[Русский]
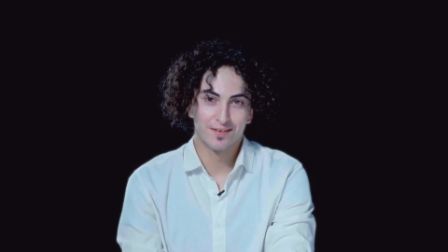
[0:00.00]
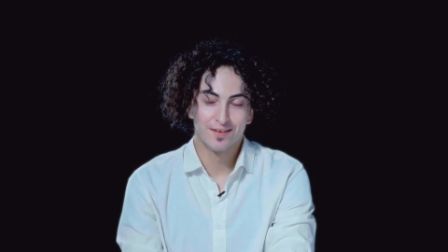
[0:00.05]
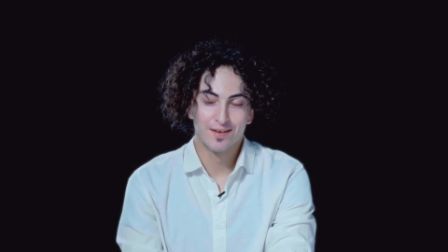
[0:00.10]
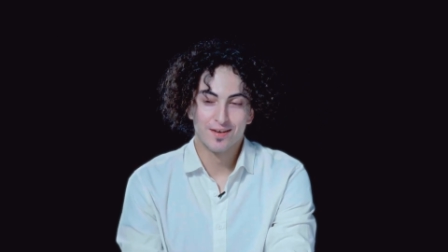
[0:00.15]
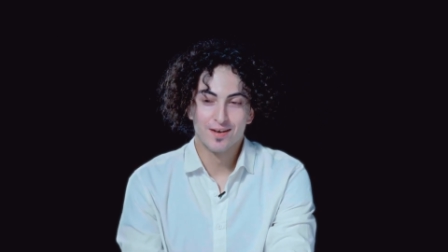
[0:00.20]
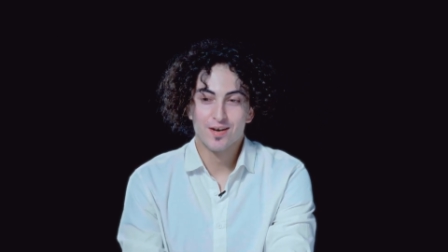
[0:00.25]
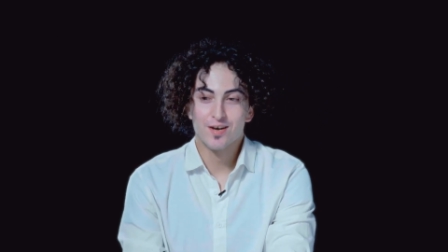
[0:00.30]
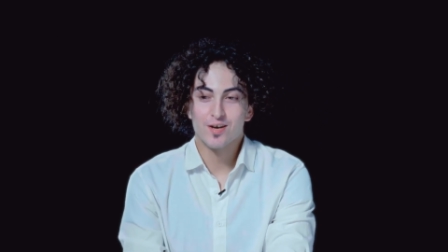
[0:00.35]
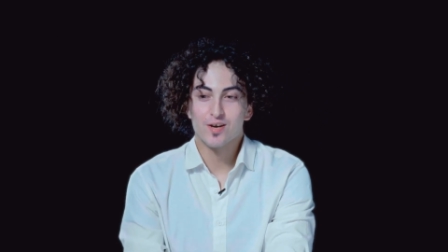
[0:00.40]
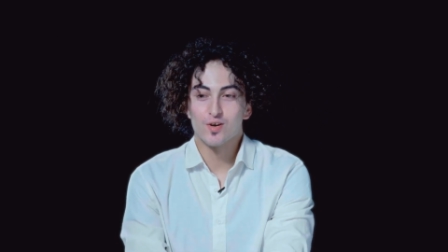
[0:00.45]

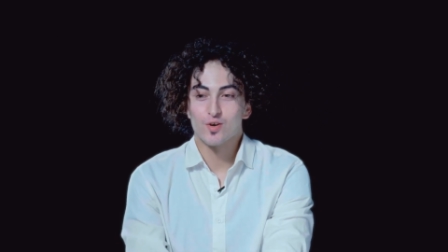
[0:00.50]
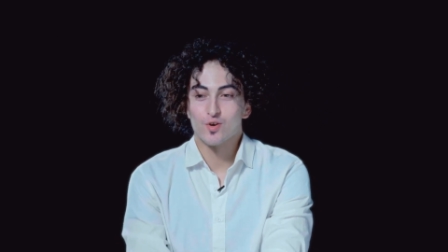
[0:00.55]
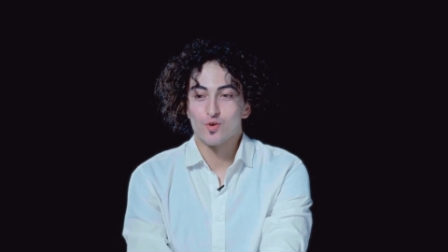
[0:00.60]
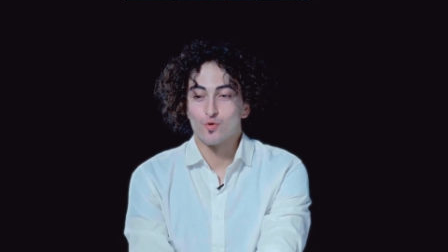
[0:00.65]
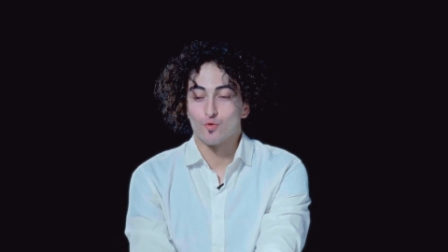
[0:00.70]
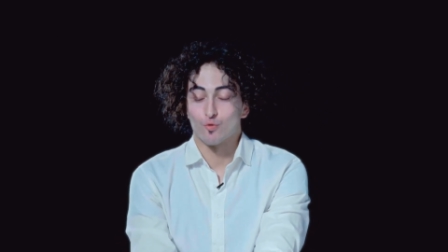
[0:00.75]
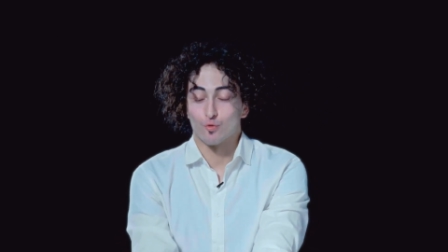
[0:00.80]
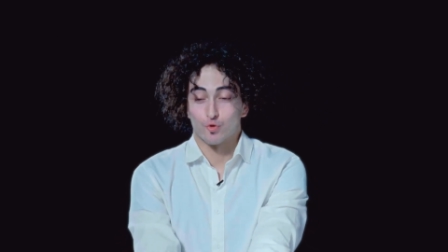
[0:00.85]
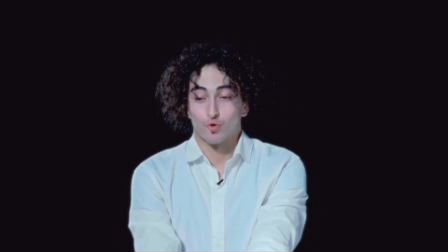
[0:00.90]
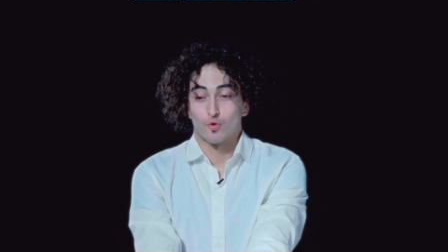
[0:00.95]
представляет в
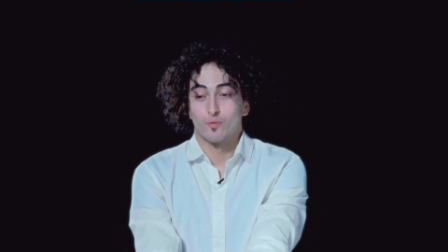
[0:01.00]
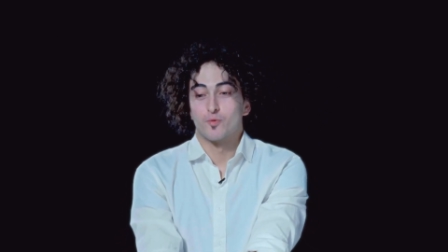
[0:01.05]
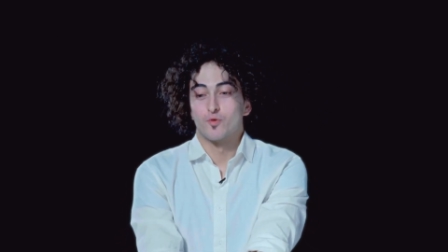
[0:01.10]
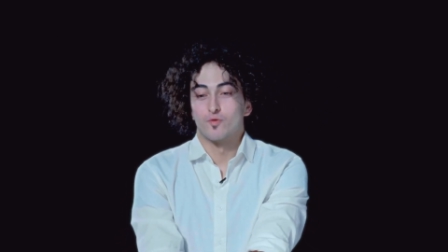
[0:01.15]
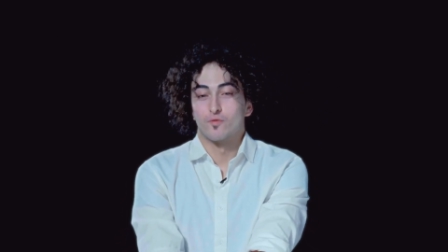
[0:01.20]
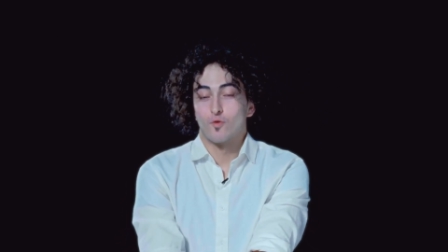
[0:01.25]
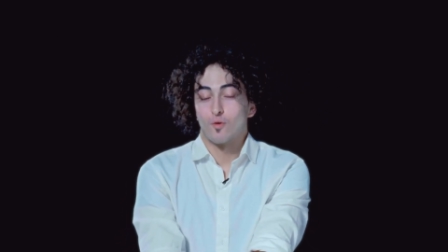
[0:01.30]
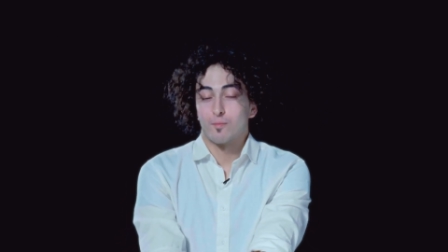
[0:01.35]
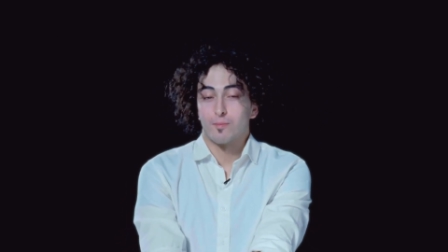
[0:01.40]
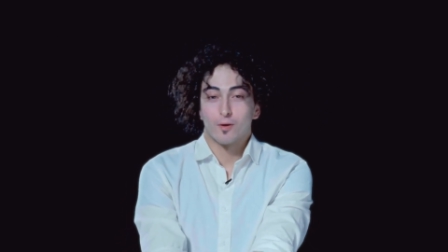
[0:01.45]
программе
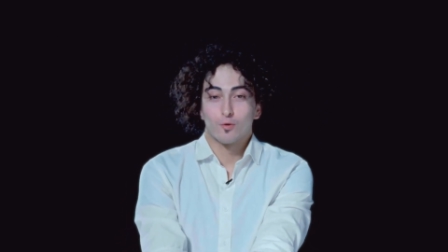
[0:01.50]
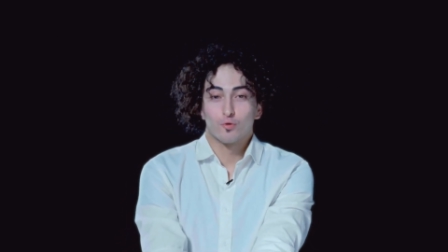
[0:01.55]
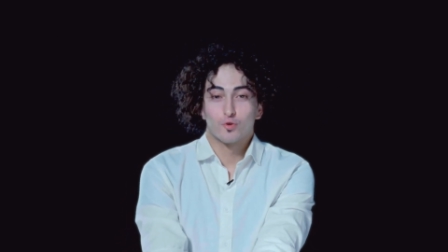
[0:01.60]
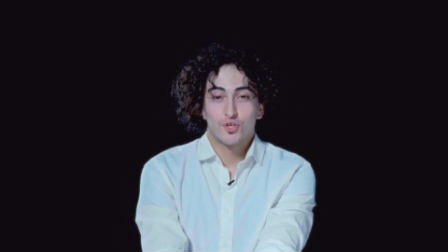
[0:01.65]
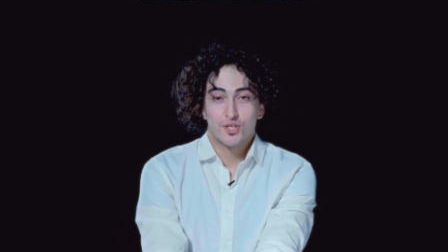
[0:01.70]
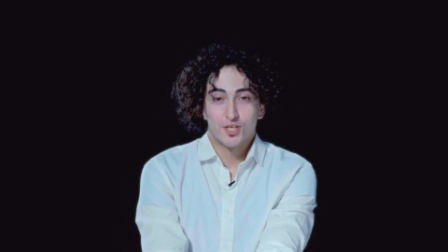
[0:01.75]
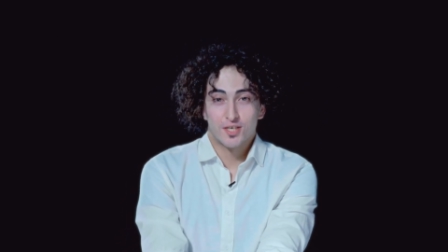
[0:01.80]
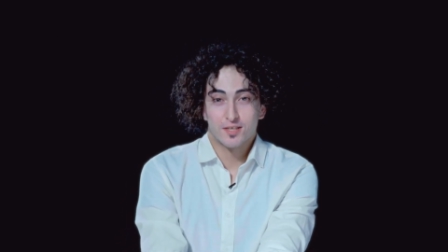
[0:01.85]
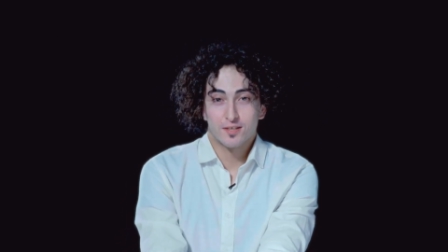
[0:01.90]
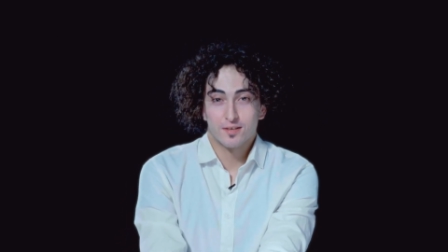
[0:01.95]
дебютов
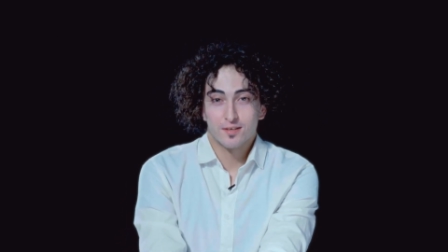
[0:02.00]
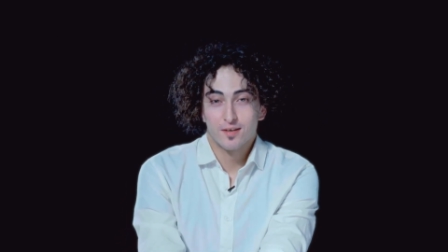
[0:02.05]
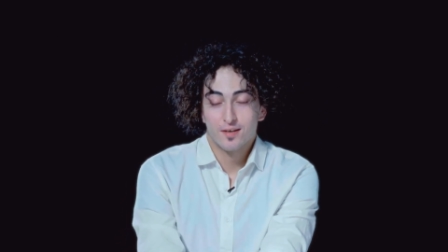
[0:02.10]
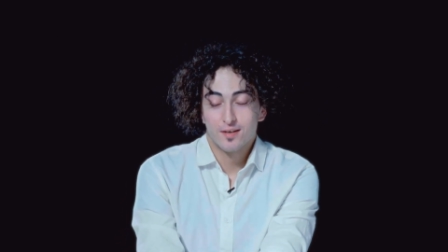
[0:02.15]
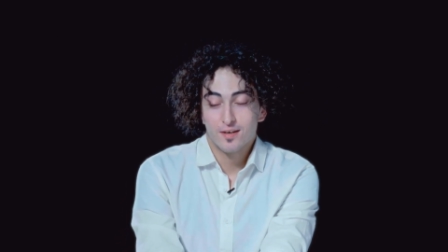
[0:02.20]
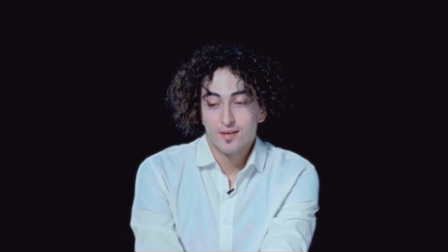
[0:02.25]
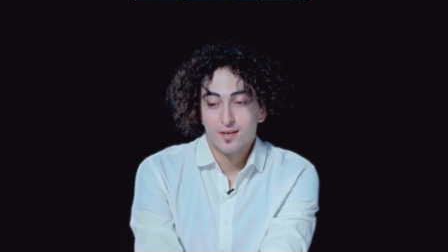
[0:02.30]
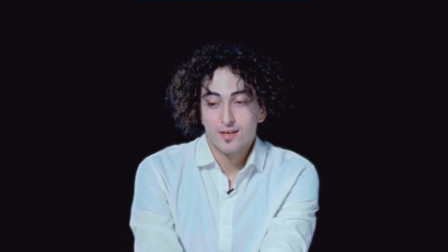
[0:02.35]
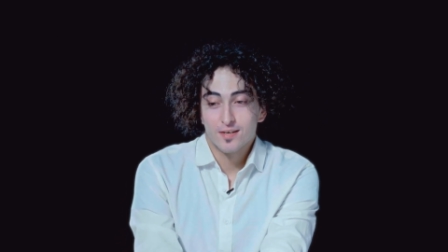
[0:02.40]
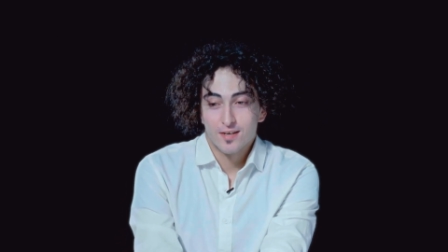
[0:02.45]
свой неигровой
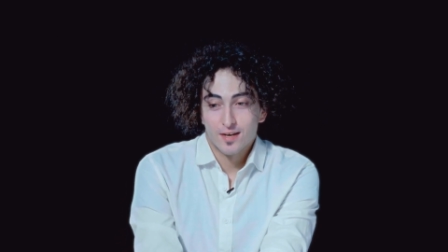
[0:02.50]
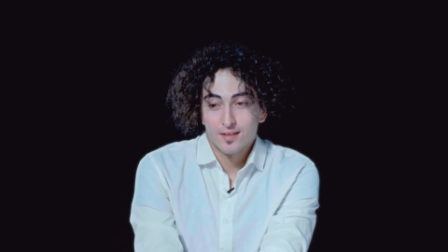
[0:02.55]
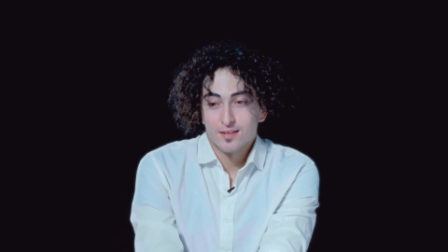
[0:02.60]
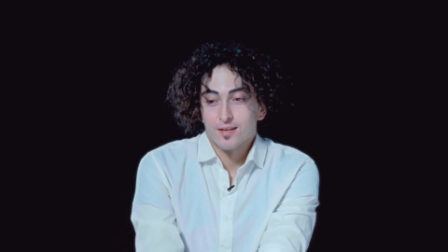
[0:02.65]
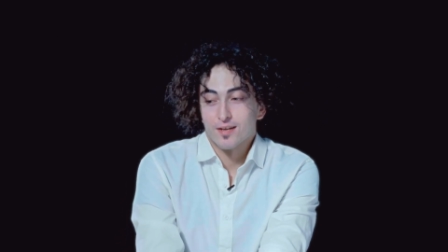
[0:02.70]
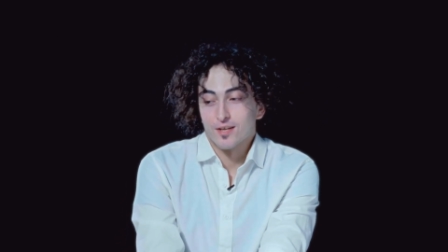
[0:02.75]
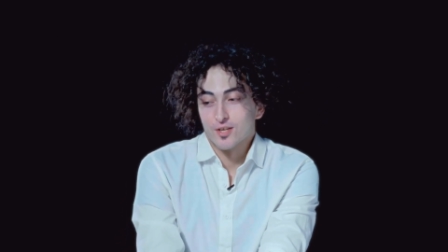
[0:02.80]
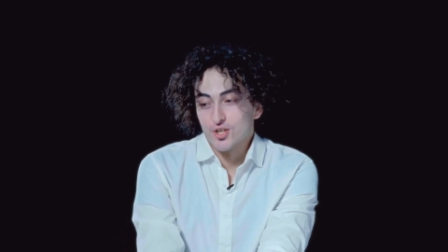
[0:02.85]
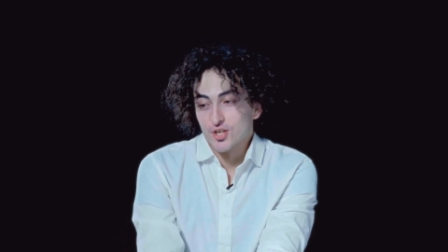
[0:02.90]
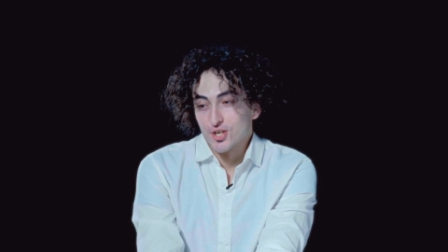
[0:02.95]
фильм
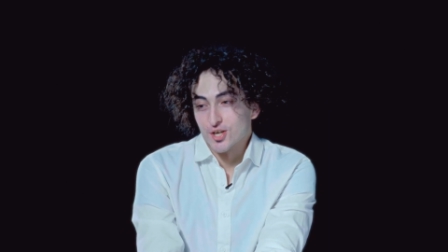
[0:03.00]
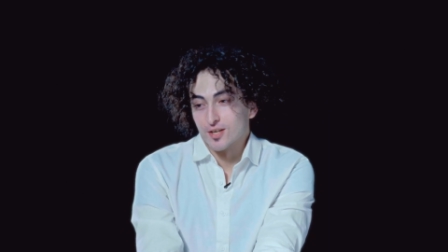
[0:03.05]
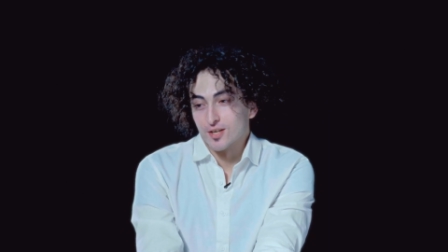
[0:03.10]
«Жизнь с двумя